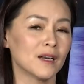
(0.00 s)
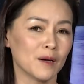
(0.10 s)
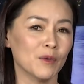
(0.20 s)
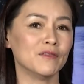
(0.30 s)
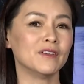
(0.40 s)
là
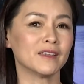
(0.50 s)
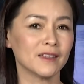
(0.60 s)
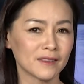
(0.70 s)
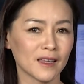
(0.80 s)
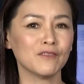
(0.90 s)
bởi vì
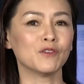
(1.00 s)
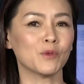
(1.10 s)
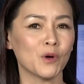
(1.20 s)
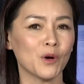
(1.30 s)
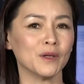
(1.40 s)
kinh tế phục
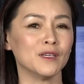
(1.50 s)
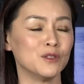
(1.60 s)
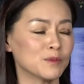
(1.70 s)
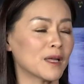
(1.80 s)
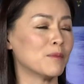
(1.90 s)
hồi thì
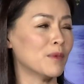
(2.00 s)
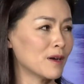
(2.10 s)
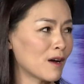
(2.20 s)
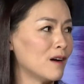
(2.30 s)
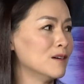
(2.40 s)
chúng ta mới
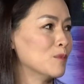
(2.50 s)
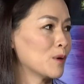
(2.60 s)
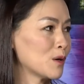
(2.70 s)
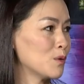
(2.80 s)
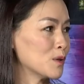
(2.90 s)
có được một
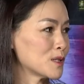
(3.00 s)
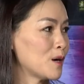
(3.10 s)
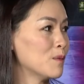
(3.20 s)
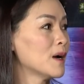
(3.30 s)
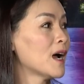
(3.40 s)
cái ừ. cuộc
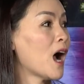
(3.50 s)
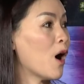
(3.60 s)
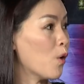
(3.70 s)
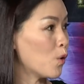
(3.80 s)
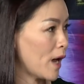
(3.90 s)
sống
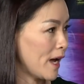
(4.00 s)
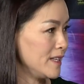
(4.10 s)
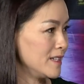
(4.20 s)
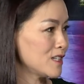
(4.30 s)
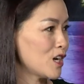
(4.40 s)
hậu đại
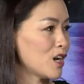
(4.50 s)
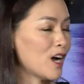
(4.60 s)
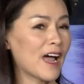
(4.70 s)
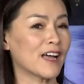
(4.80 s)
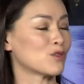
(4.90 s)
dịch cho nó
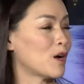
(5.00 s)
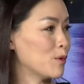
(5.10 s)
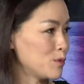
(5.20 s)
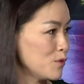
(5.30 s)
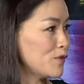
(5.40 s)
an toàn
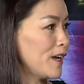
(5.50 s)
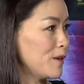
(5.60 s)
một chút phải